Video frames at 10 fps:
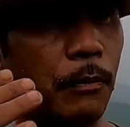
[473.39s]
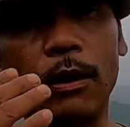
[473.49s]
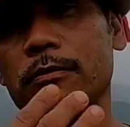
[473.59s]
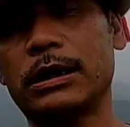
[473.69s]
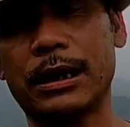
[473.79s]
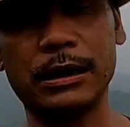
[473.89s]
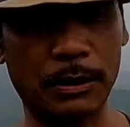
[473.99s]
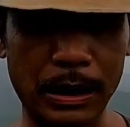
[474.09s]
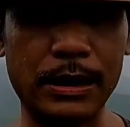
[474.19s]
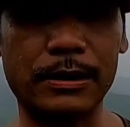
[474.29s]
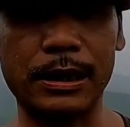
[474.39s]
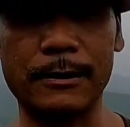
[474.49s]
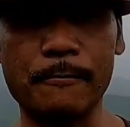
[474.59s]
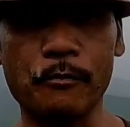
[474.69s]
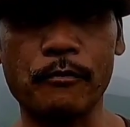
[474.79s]
बहुत ज़्यादा निर्भर करता
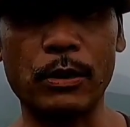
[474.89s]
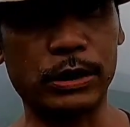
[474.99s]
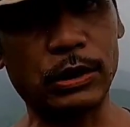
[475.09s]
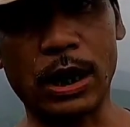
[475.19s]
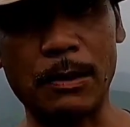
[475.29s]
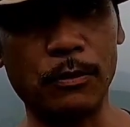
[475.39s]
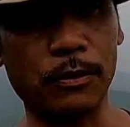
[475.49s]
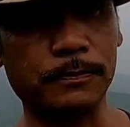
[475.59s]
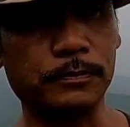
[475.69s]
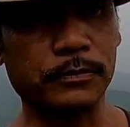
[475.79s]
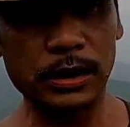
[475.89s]
है उसी को हम लोग